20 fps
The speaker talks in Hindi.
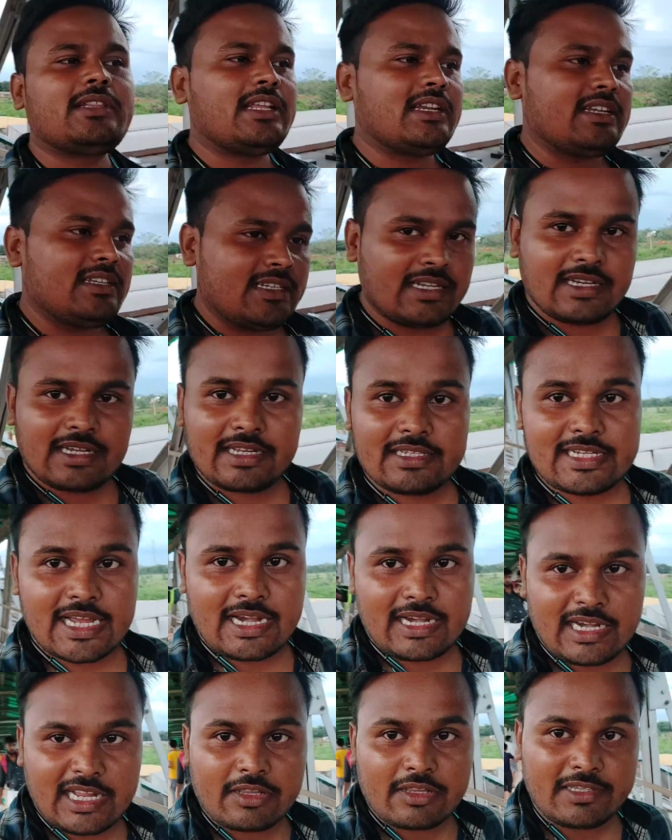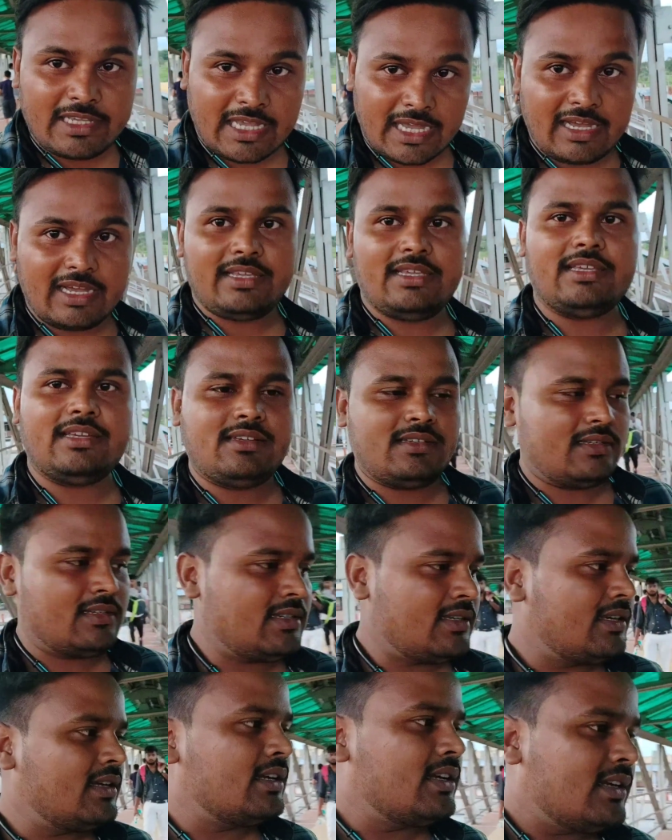बोलता रीजन अगर जानना है तो यहाँ आइए
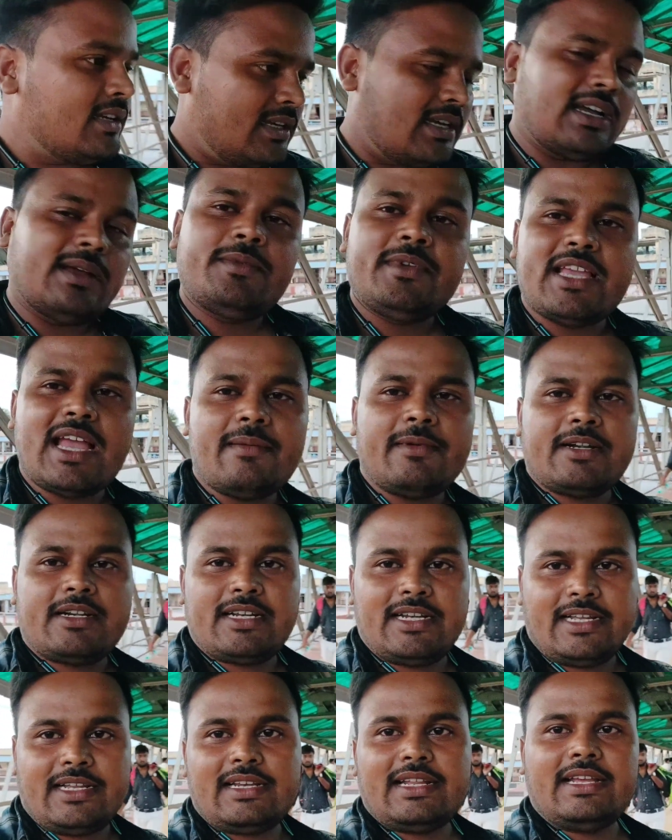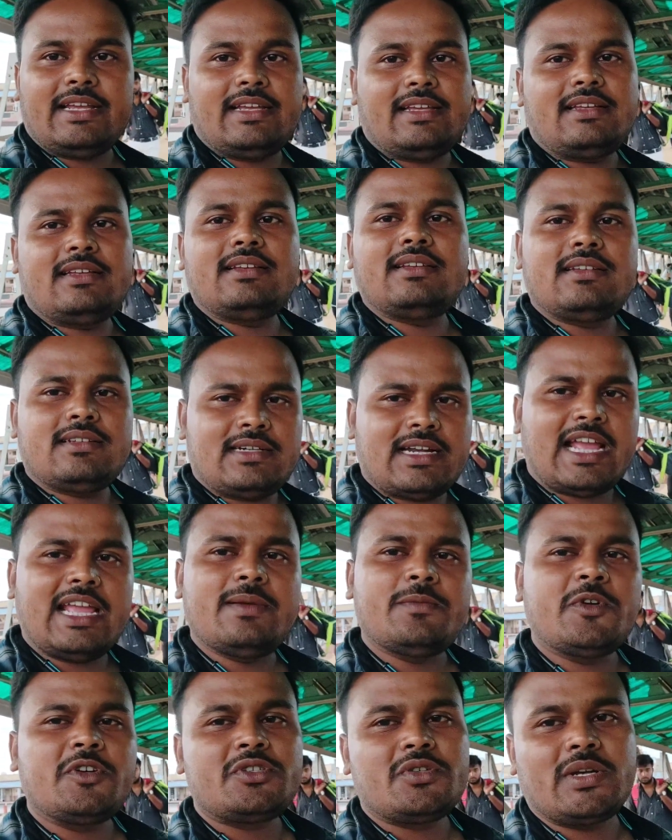अभी यहाँ पर ट्रेन है
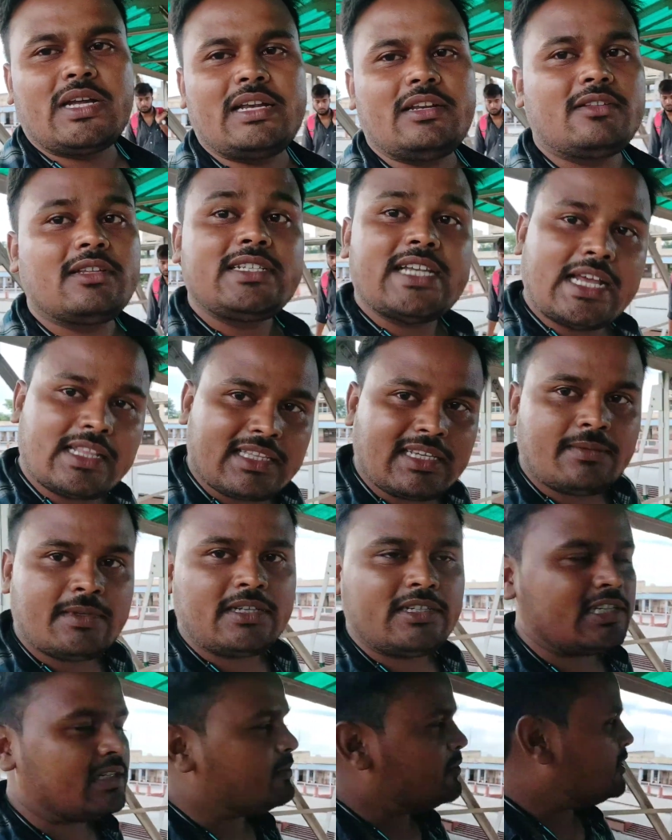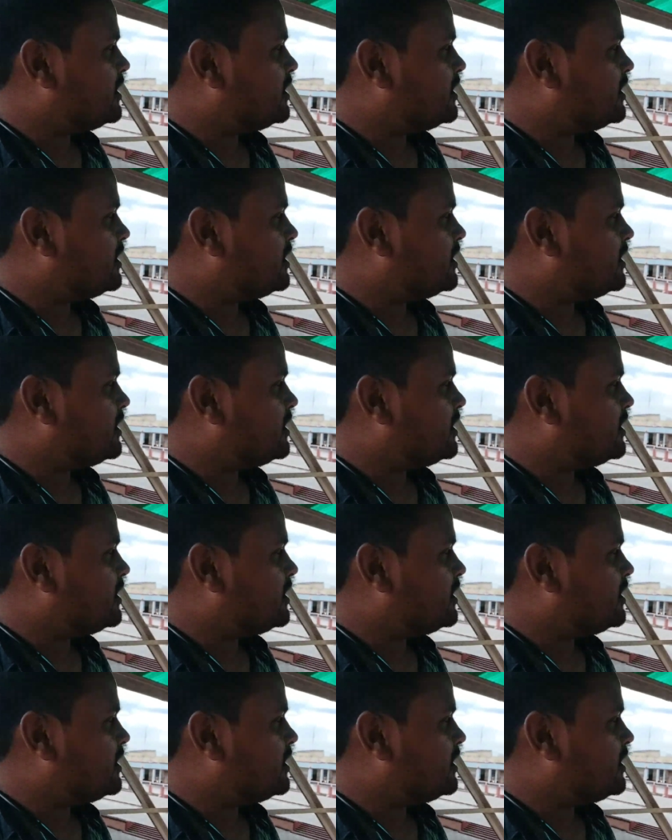टाइम हो चुका है नहीं तो जाते हैं भी रीजन